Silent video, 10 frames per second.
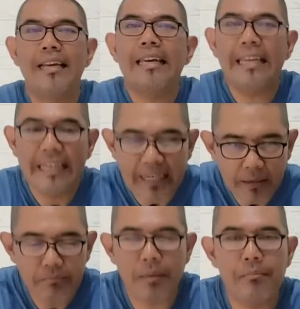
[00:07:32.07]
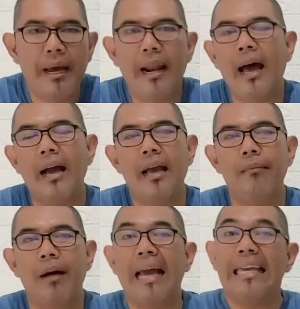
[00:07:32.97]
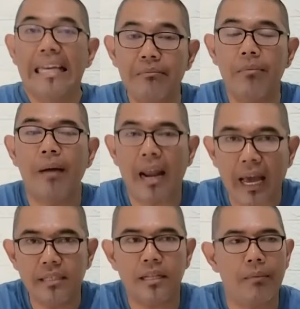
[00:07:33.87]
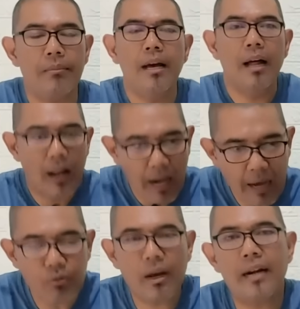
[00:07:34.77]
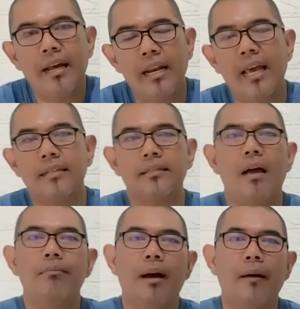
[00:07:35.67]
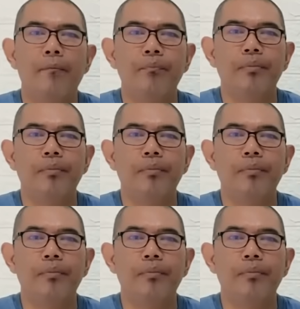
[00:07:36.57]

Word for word: ingin membela agama, ingin membela Islam, lakukan hal yang sama.